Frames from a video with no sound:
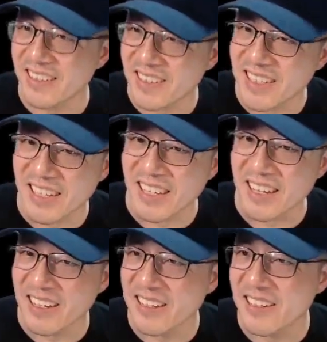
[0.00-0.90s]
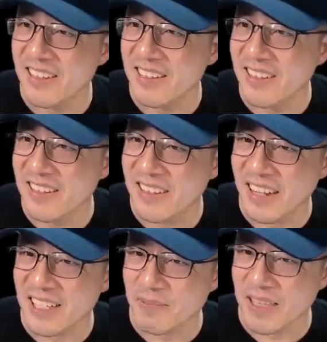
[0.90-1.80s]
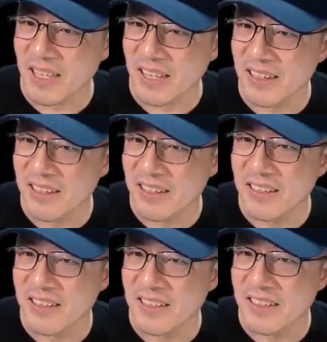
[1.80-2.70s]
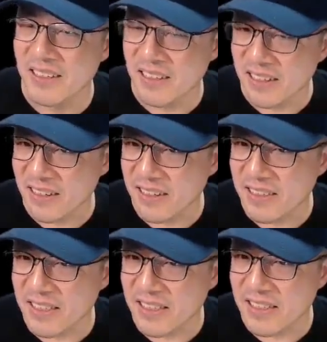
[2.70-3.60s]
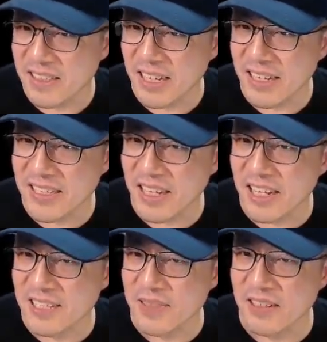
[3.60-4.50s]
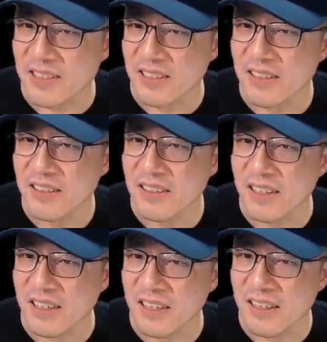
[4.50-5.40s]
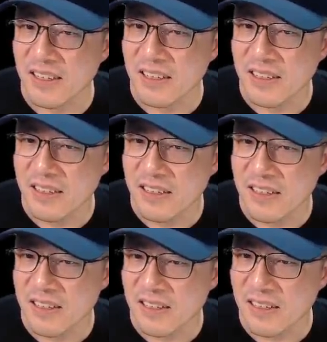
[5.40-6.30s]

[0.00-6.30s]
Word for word: 끝이네 이게 아. 아쉽다 뭔가 말랑말랑 살짝 아쉽다 그쵸? 네.